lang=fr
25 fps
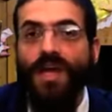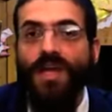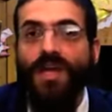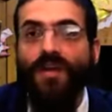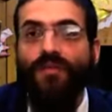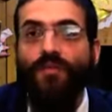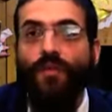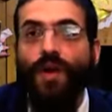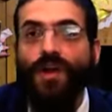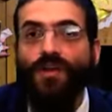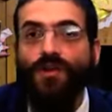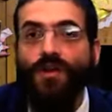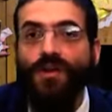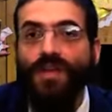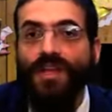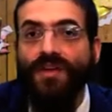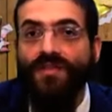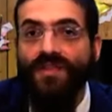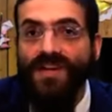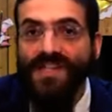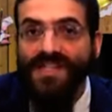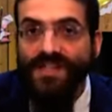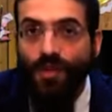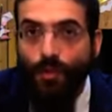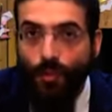Il faut attendre qu'il
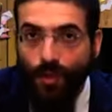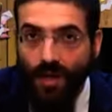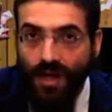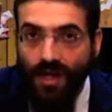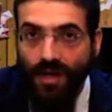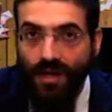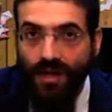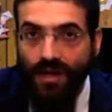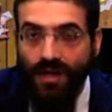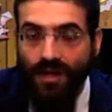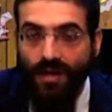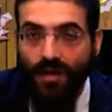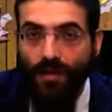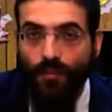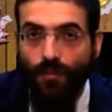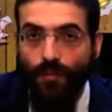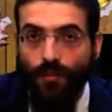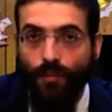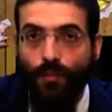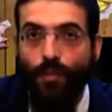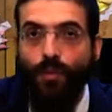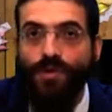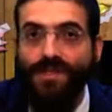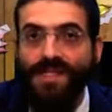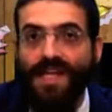fasse nuit
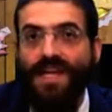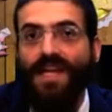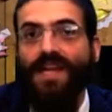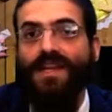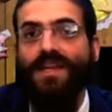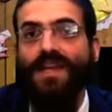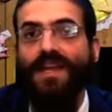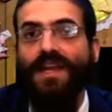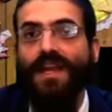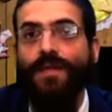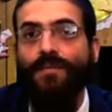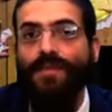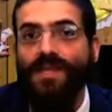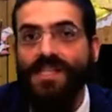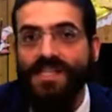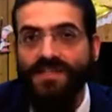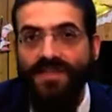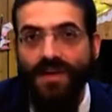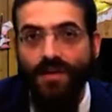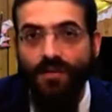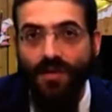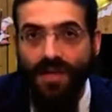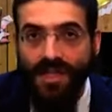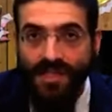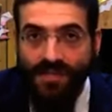pour s'acquitter de la
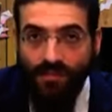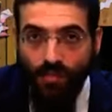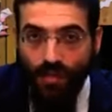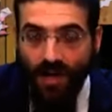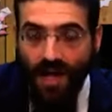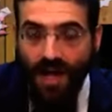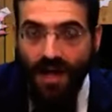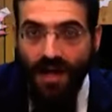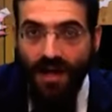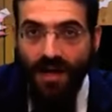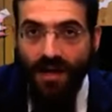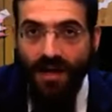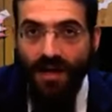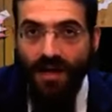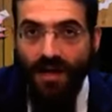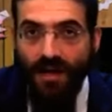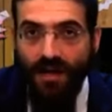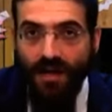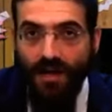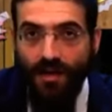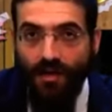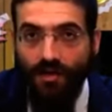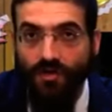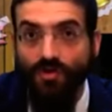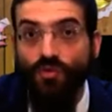mitzvah de la souka.
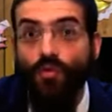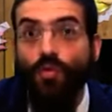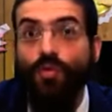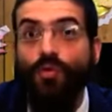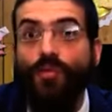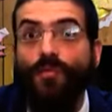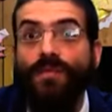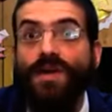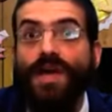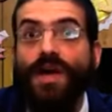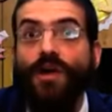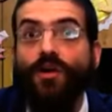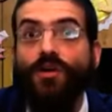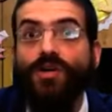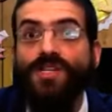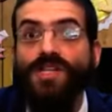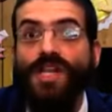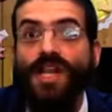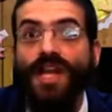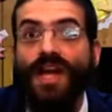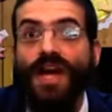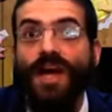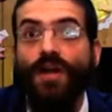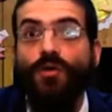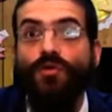Donc bien qu'en
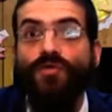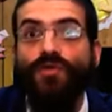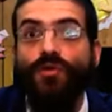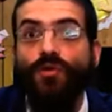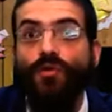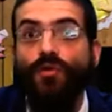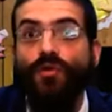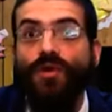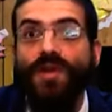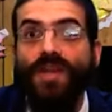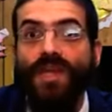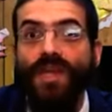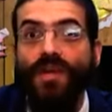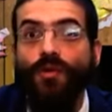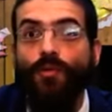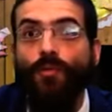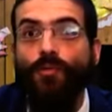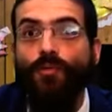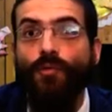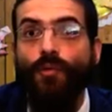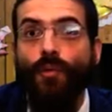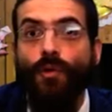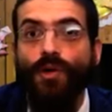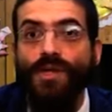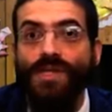général le vendredi on
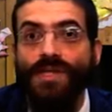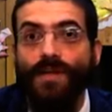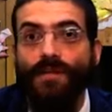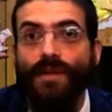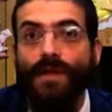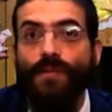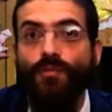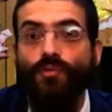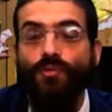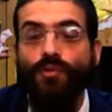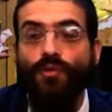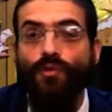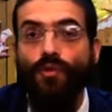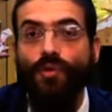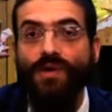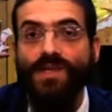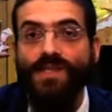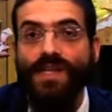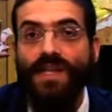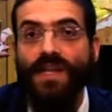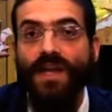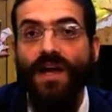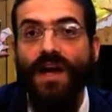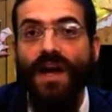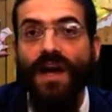peut prendre Shabbat plus tôt,
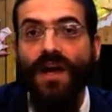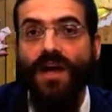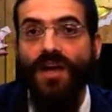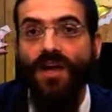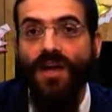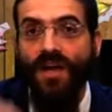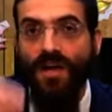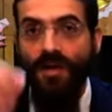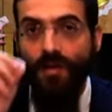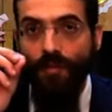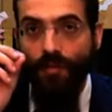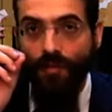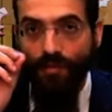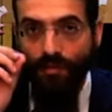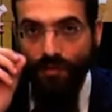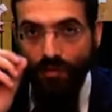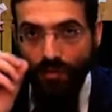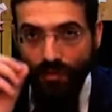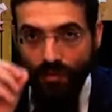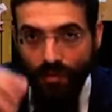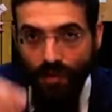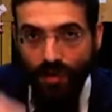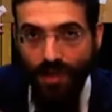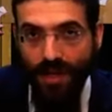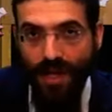etc.
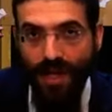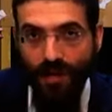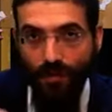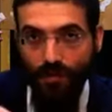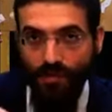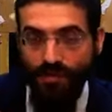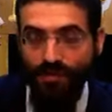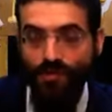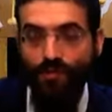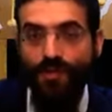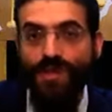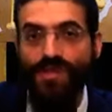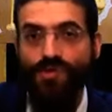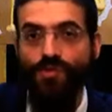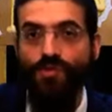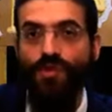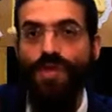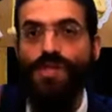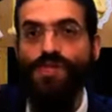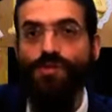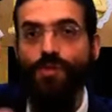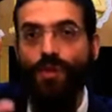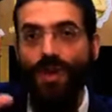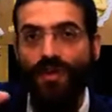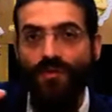la consommation de
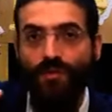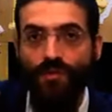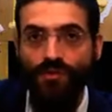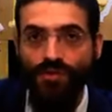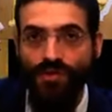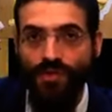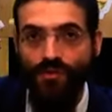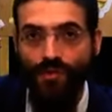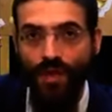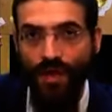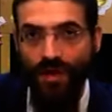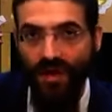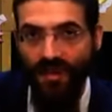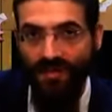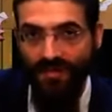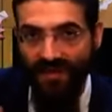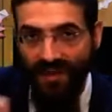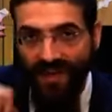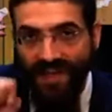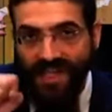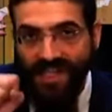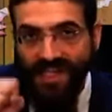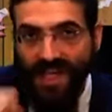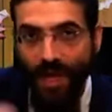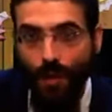la souka, faut que ce soit quand il fait
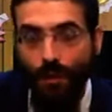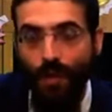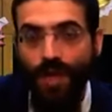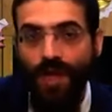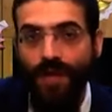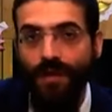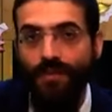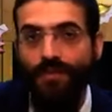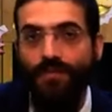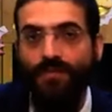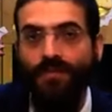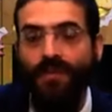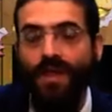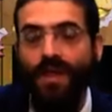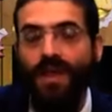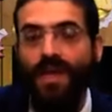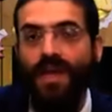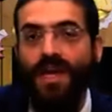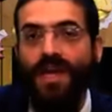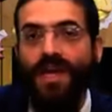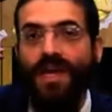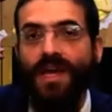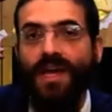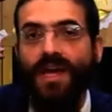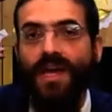déjà nuit.
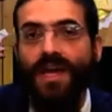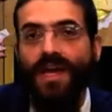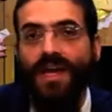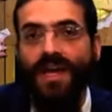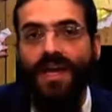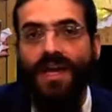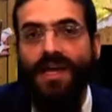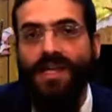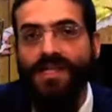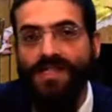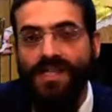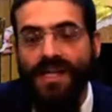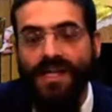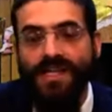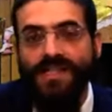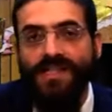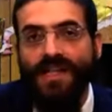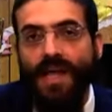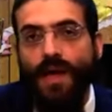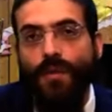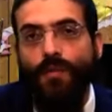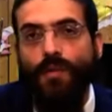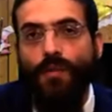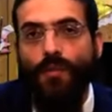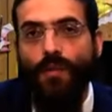Et c'est
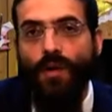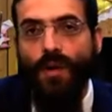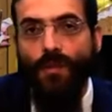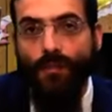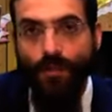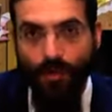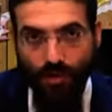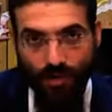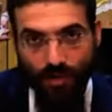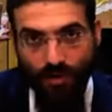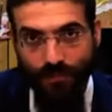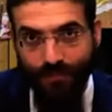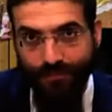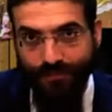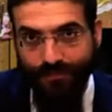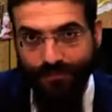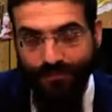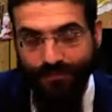extrêmement important.